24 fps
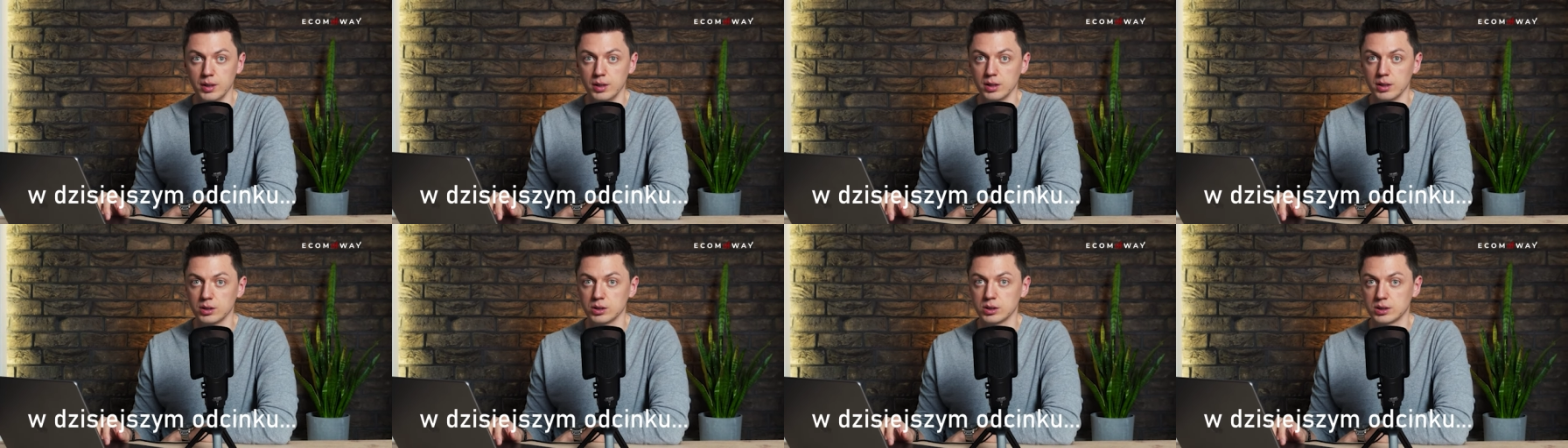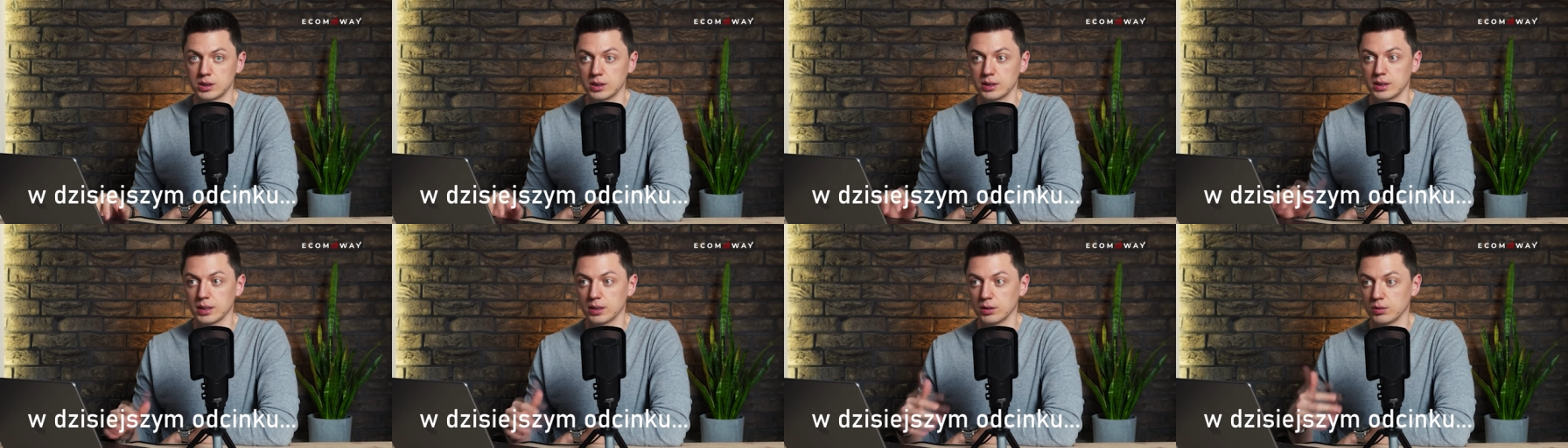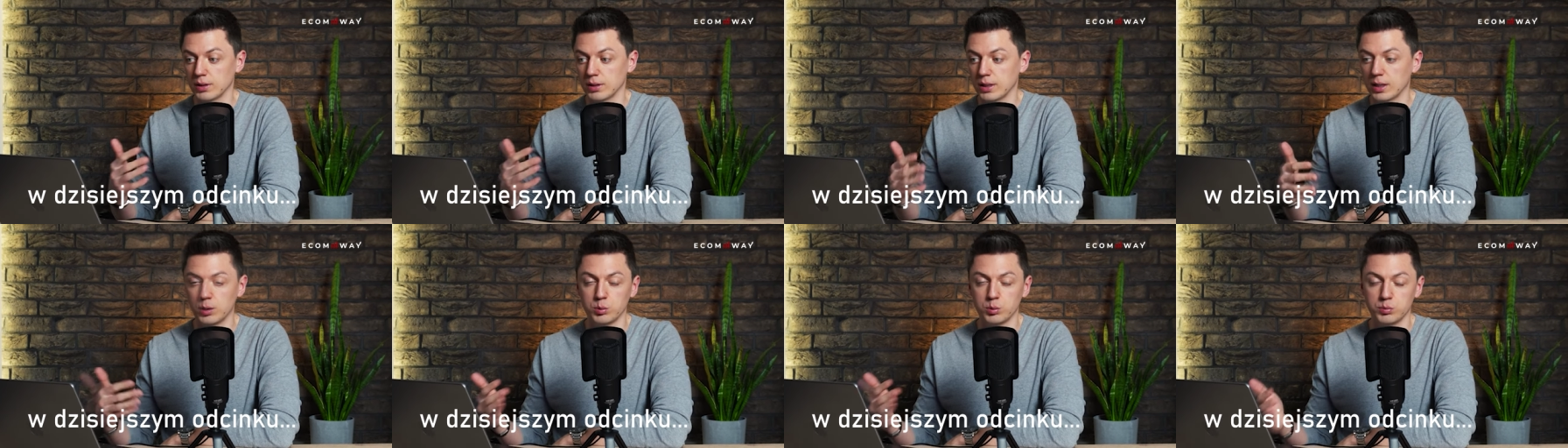setek
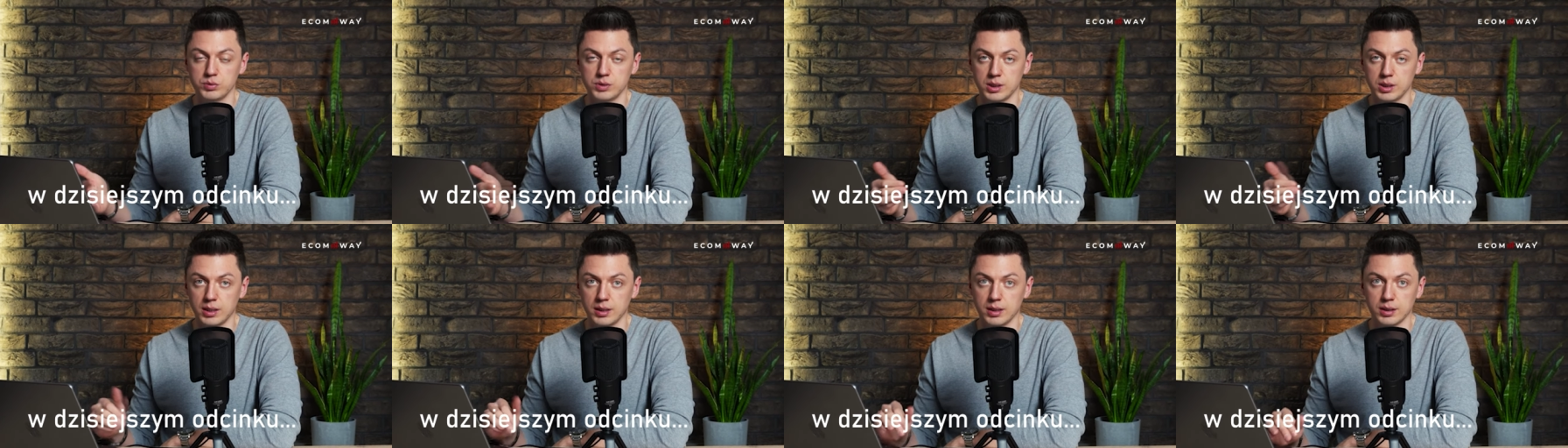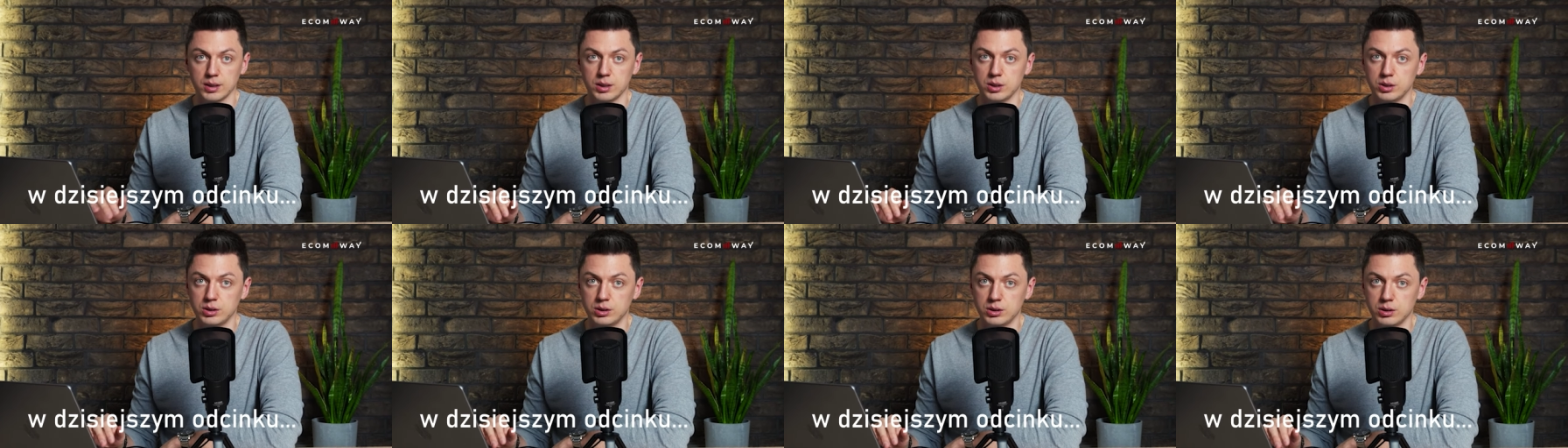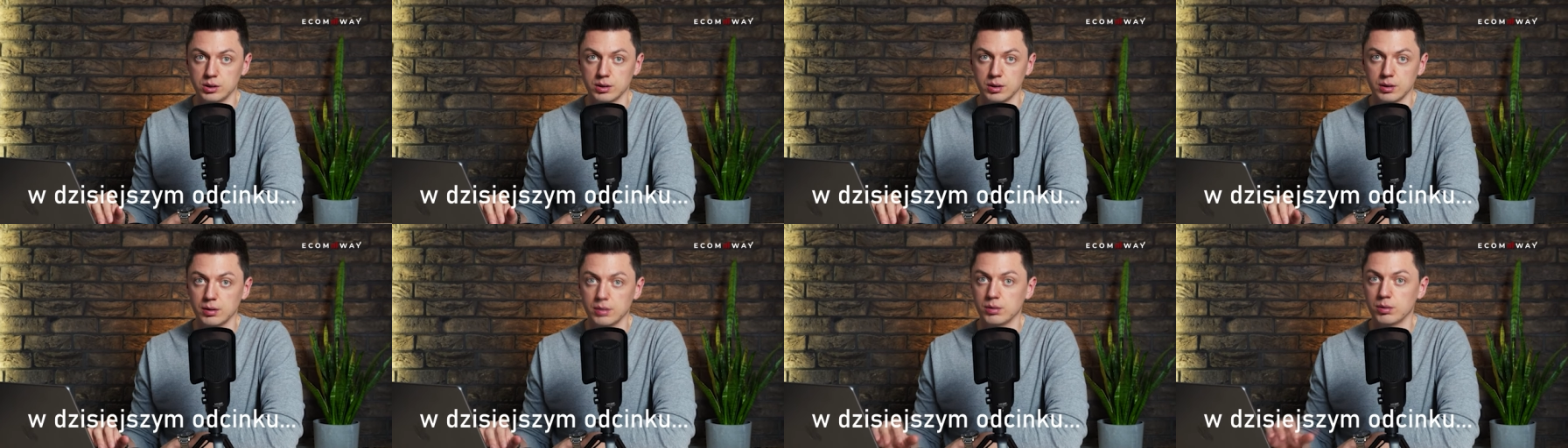dolarów za jakieś
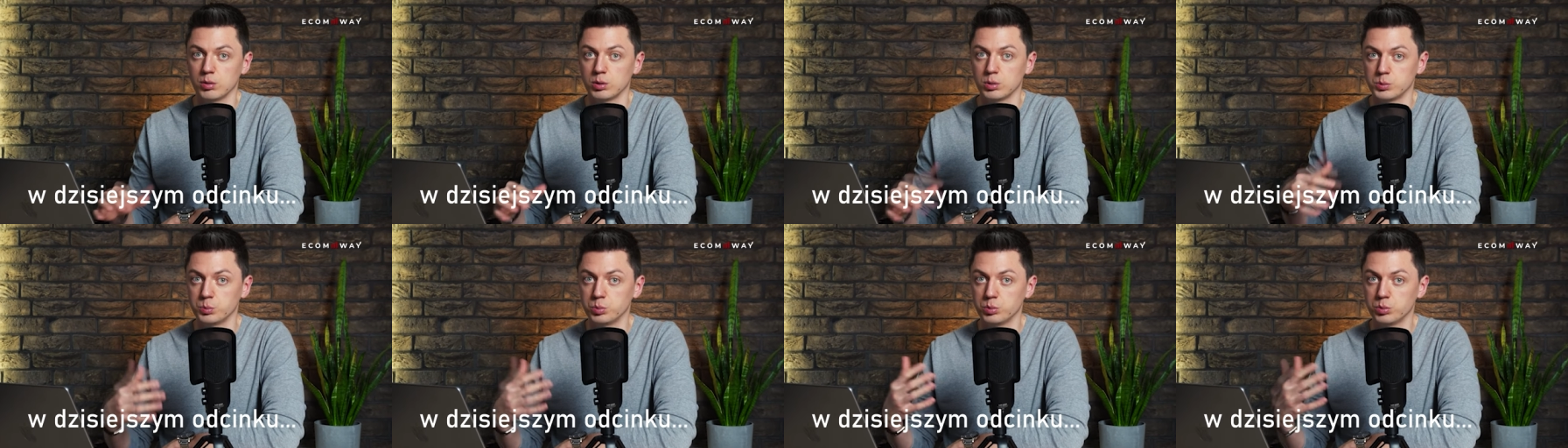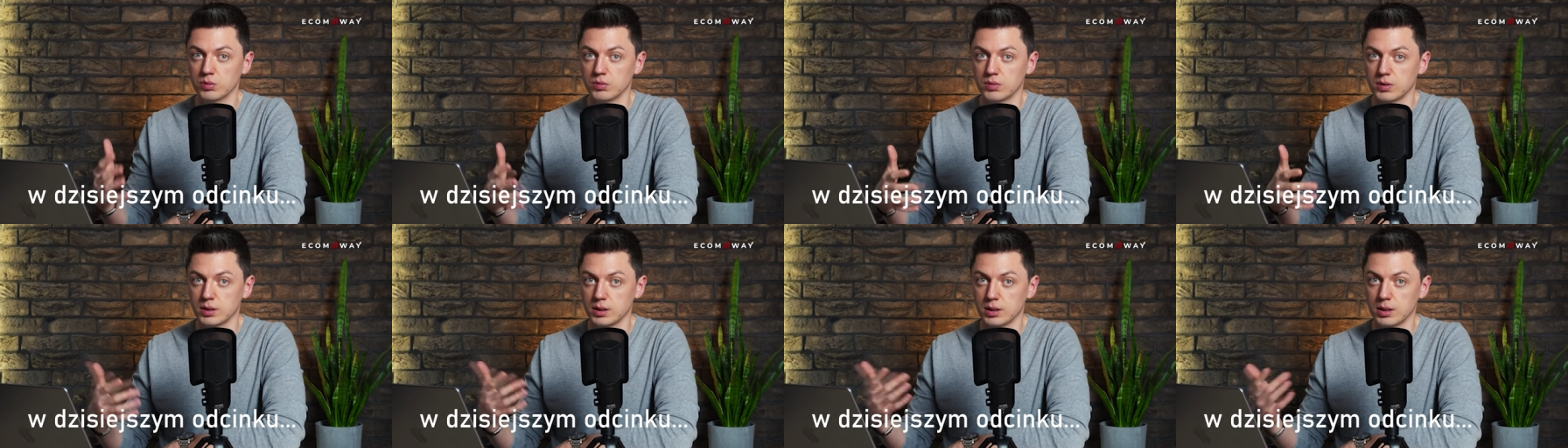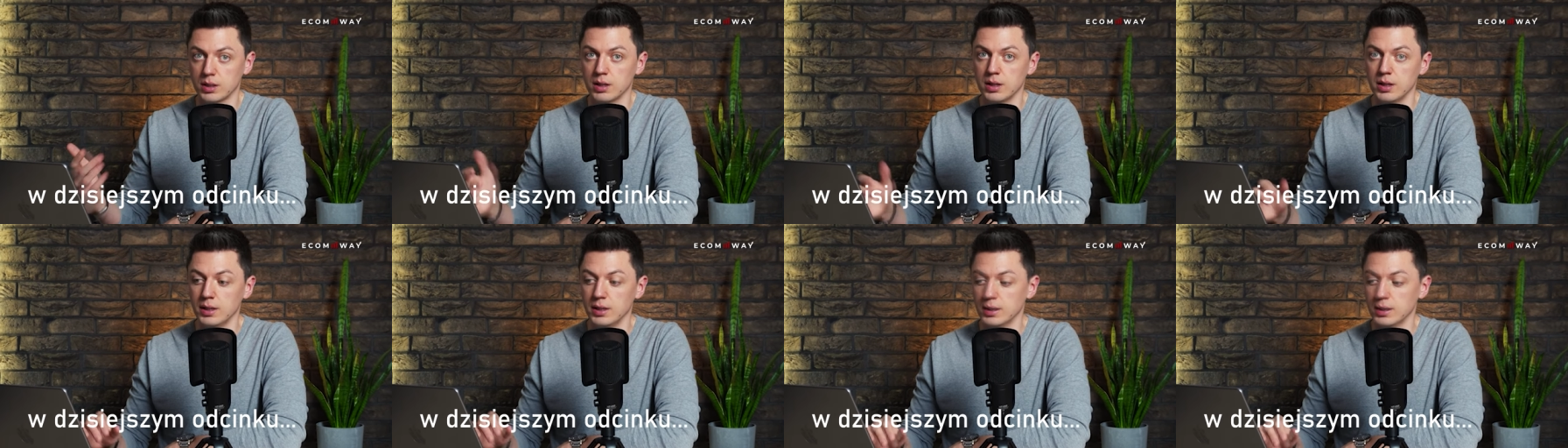e, rozbudowane,